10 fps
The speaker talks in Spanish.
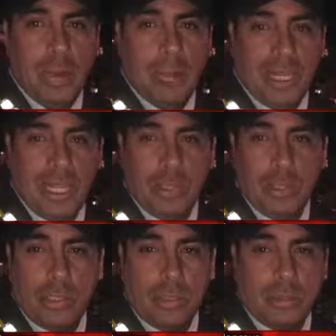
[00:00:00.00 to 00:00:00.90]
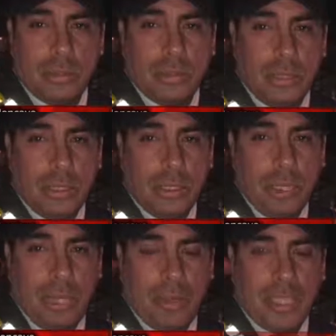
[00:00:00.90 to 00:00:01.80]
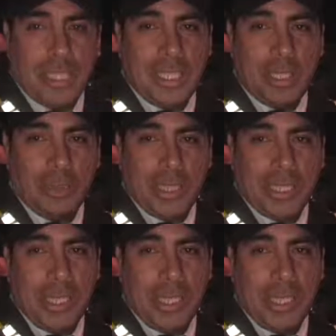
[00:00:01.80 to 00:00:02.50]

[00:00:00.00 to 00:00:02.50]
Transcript: en marca Dodge. Al parecer se tropieza